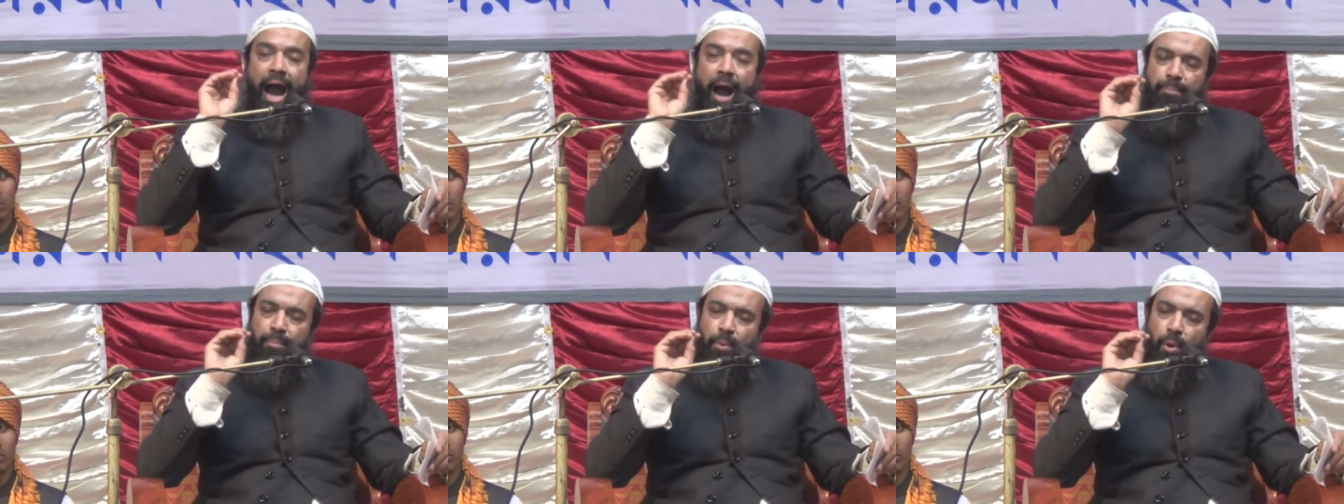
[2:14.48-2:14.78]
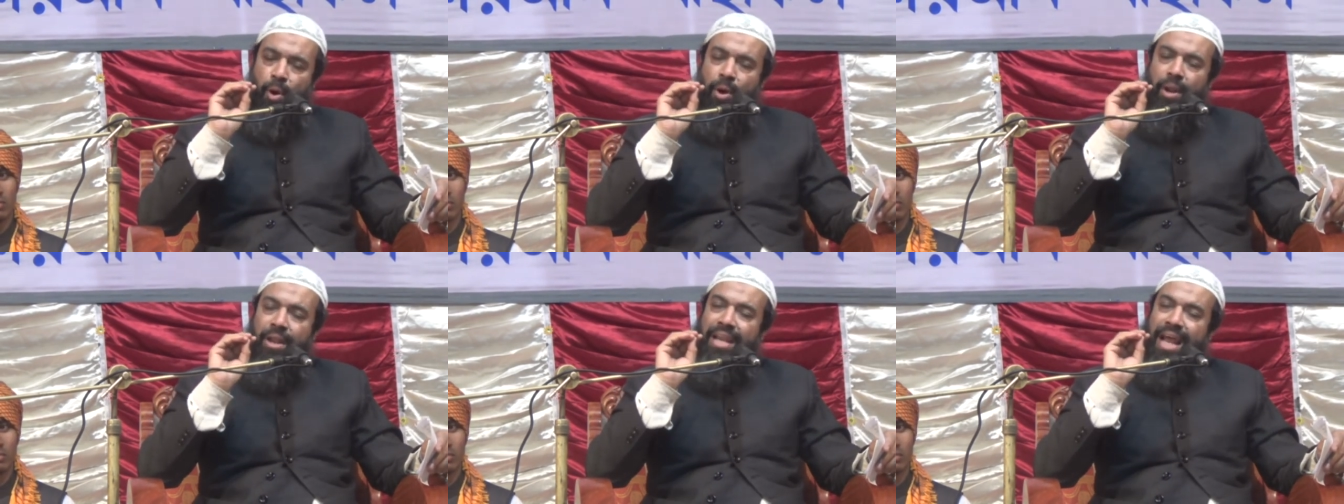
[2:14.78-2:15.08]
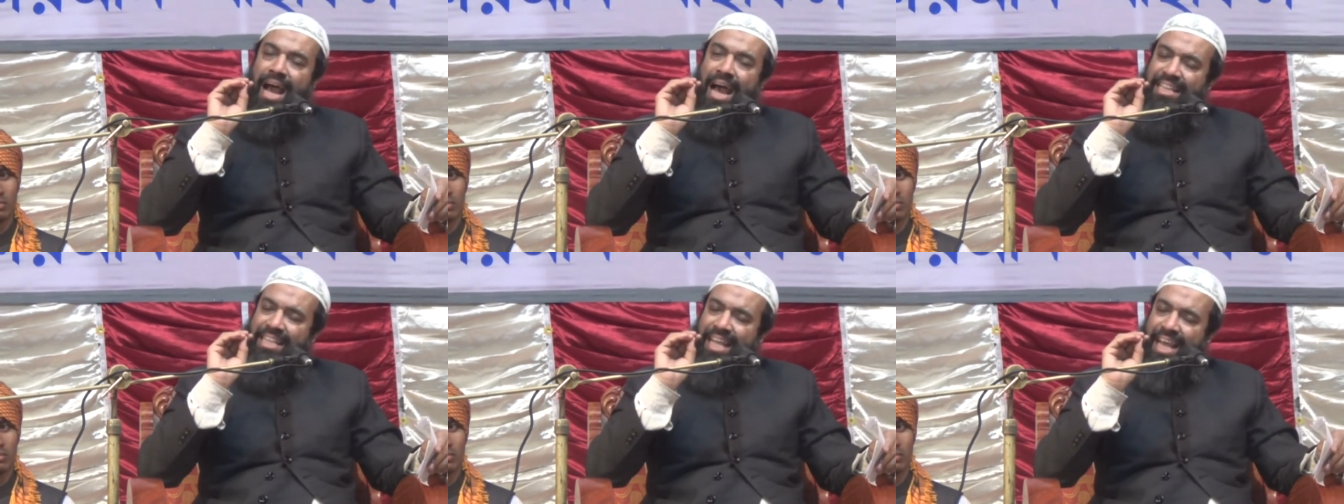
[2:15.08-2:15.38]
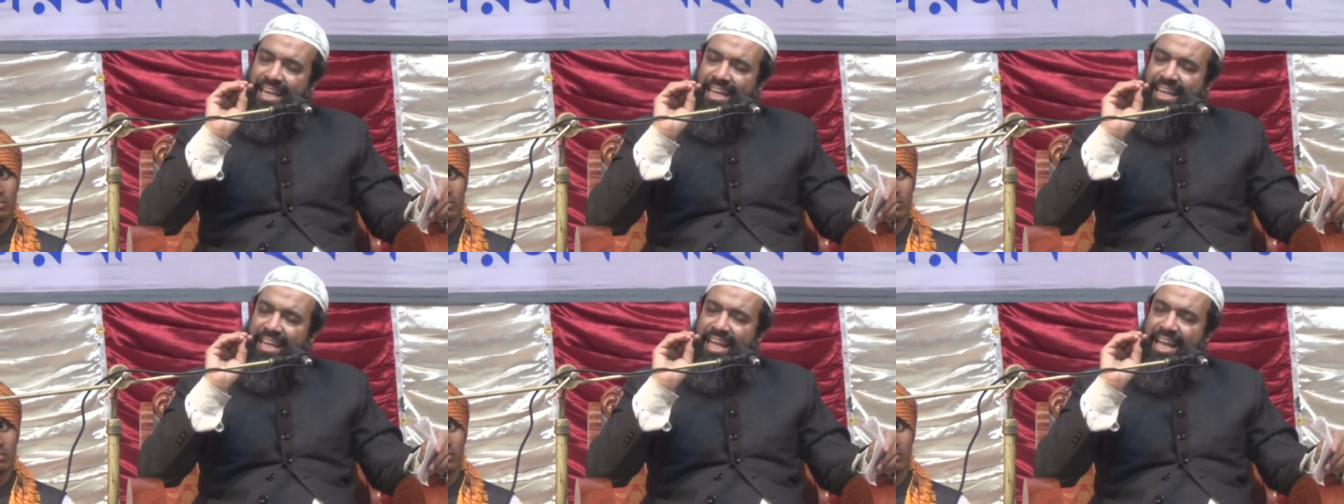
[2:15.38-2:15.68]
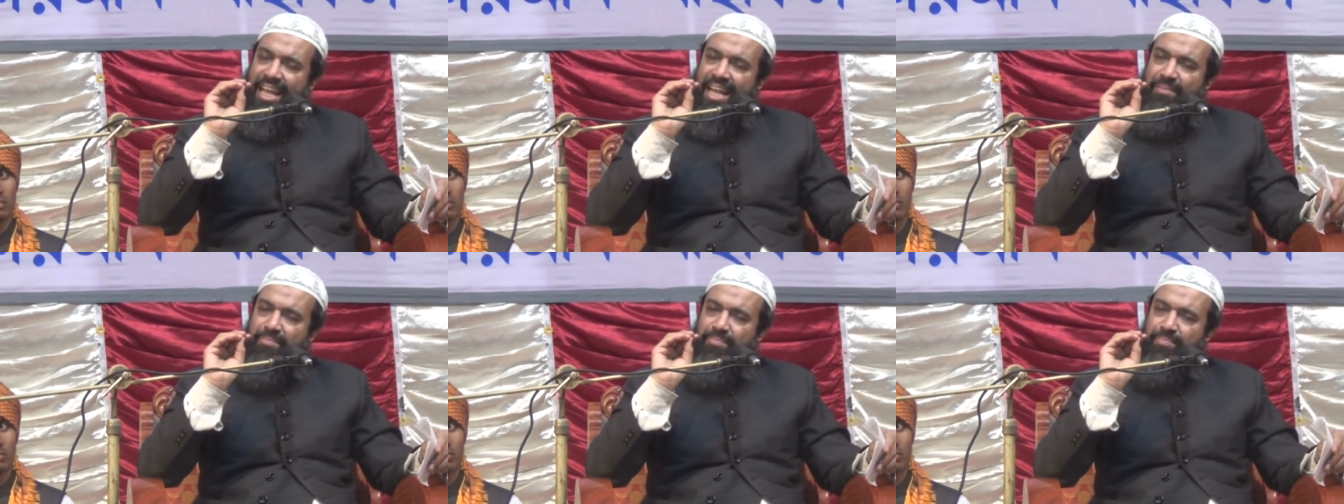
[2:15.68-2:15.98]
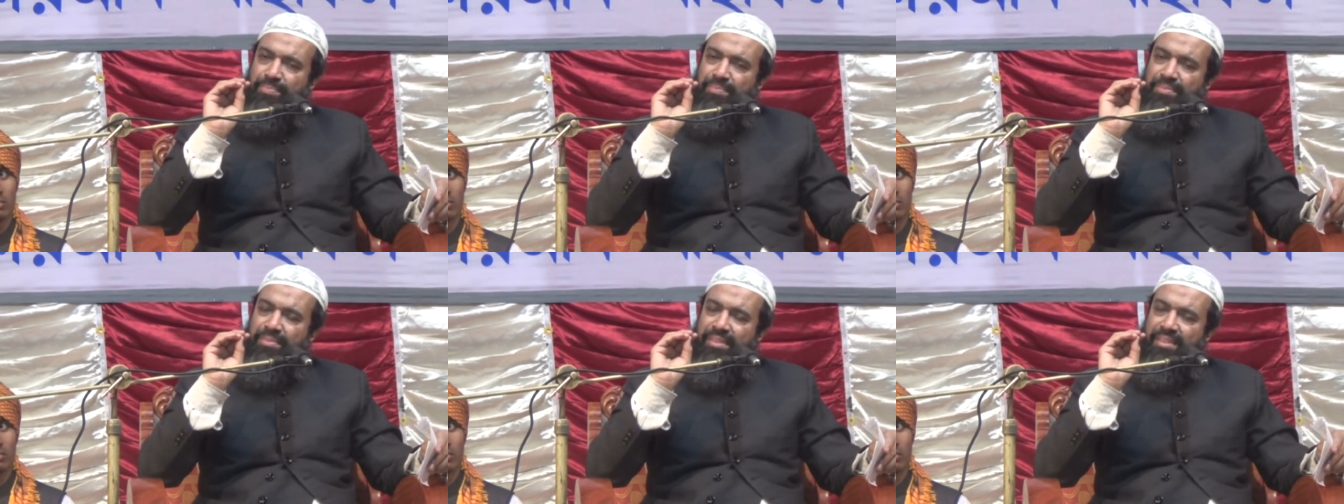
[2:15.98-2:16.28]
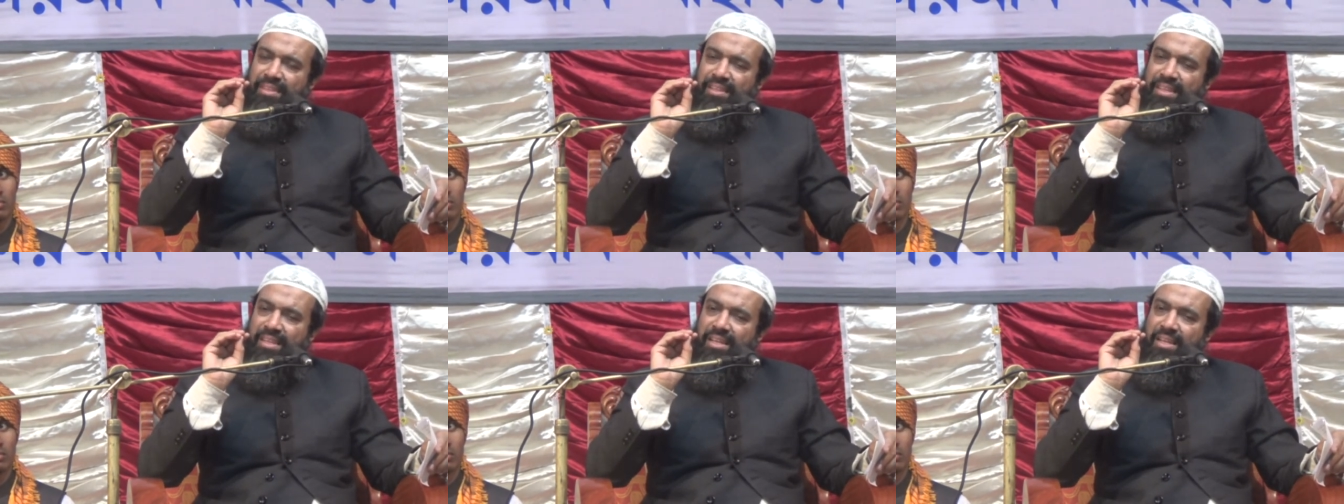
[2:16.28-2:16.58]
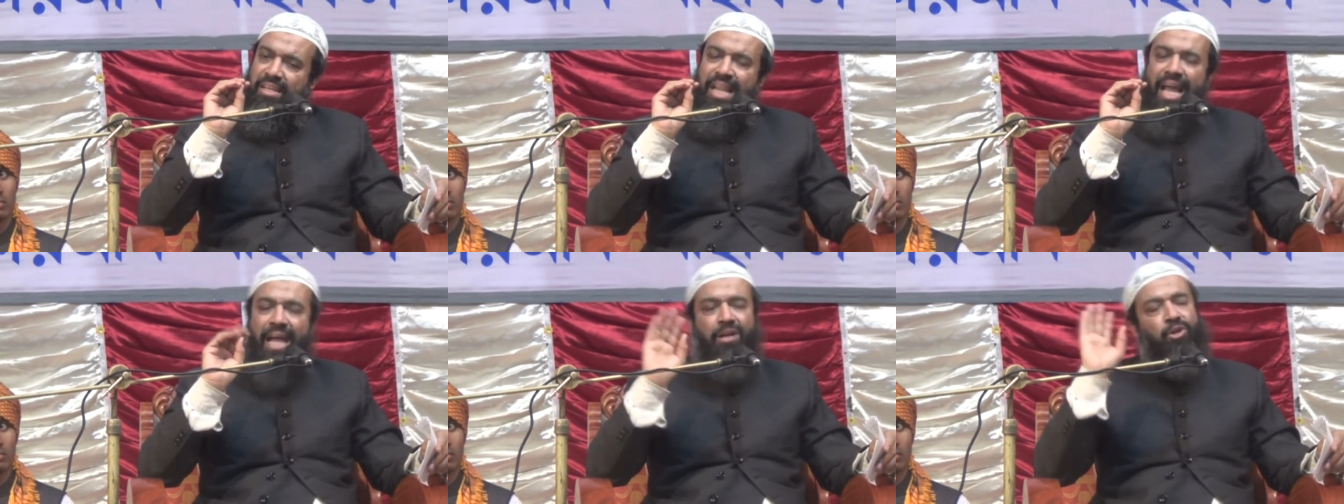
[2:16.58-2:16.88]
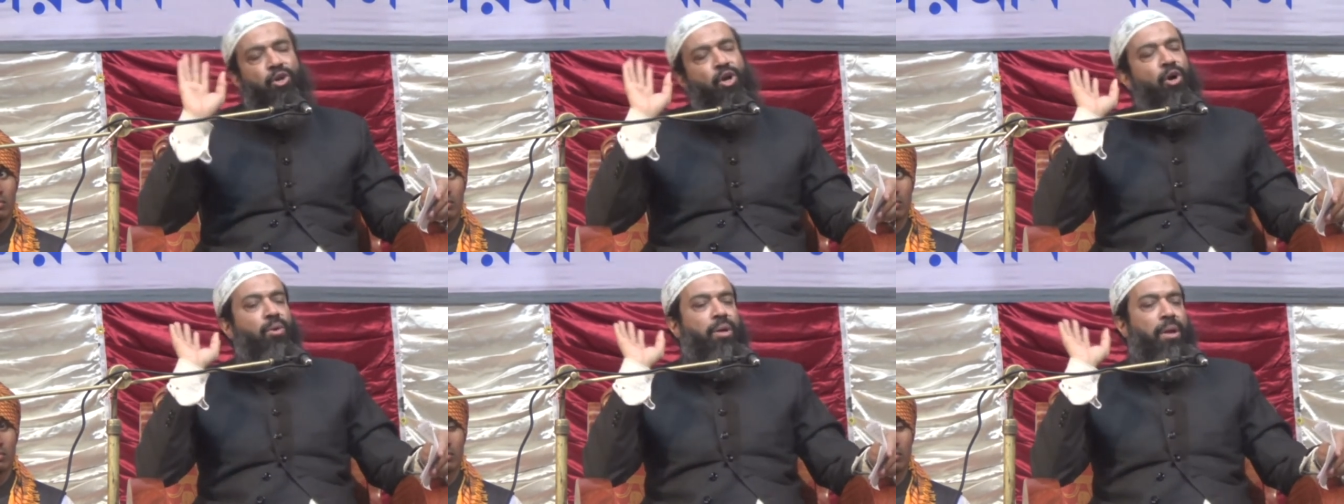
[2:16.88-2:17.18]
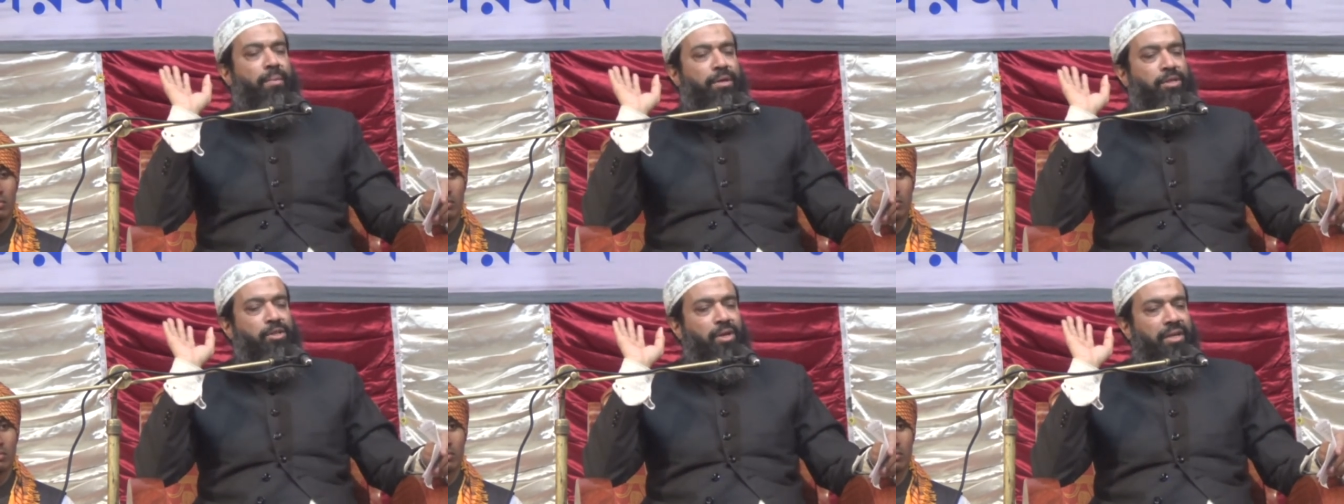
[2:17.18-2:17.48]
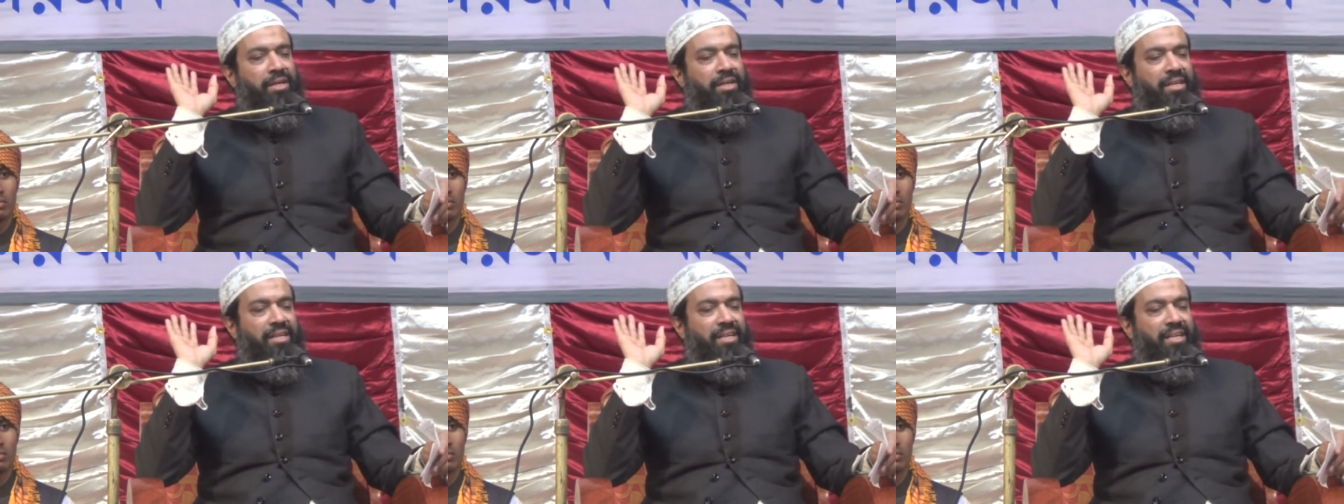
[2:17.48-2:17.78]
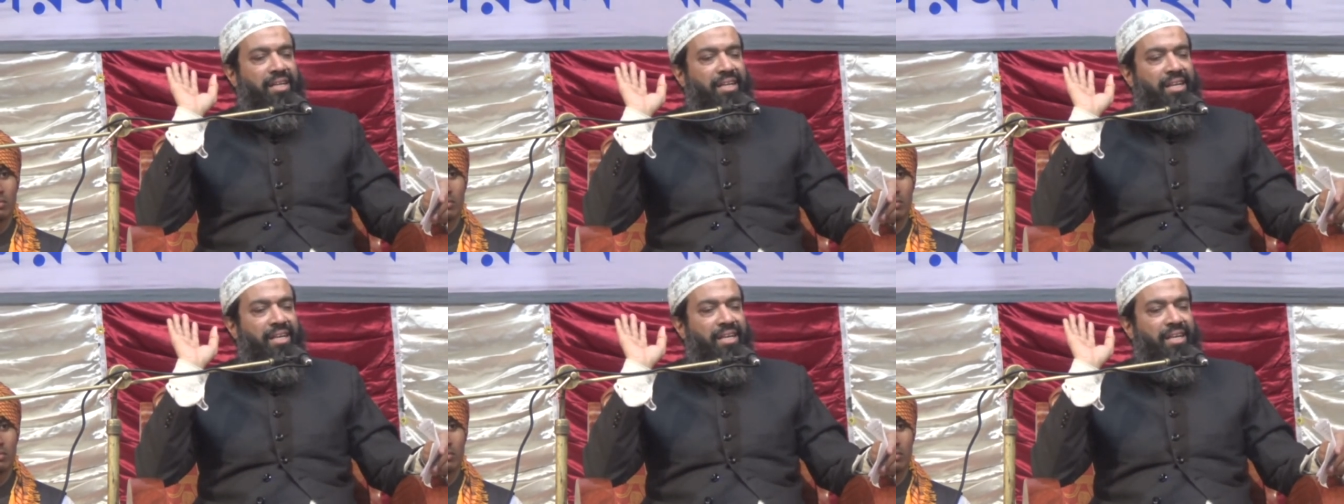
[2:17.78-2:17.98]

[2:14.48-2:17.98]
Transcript: কাপড় না থাকলে ন্যাংটো নামাজ নামাজ